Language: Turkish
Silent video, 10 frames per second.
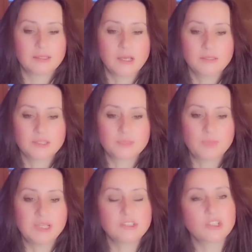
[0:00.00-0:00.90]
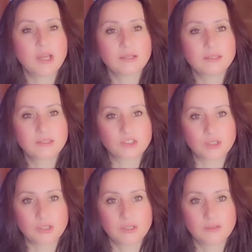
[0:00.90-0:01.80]
Yalnız
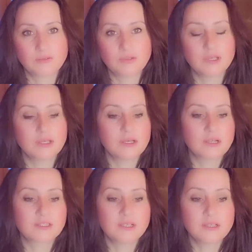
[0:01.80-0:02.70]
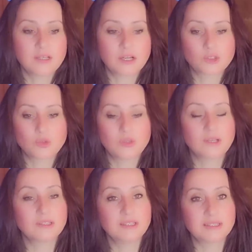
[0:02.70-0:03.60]
bilinçlendikçe ve Hasan'a karşı
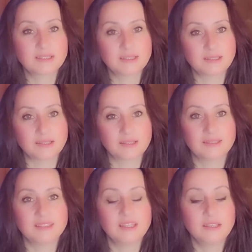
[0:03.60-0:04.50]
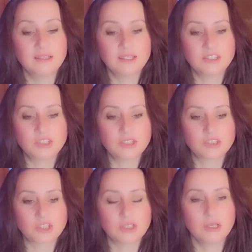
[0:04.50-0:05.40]
olan hisleri
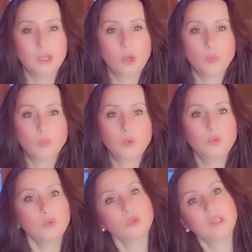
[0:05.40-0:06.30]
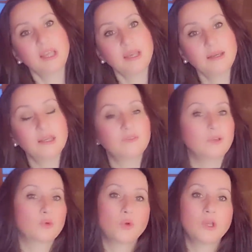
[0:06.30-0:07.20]
derinleştikçe bu gelenek
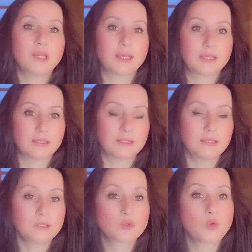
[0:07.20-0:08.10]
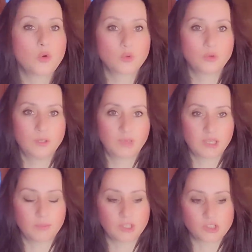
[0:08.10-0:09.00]
ve görenekleri
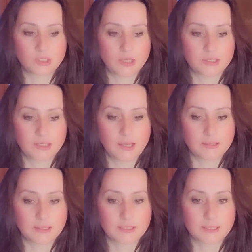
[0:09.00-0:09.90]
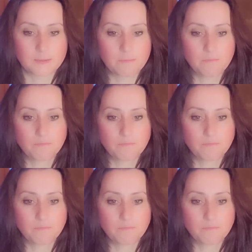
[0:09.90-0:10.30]
sorgulamaya başlar kendisi.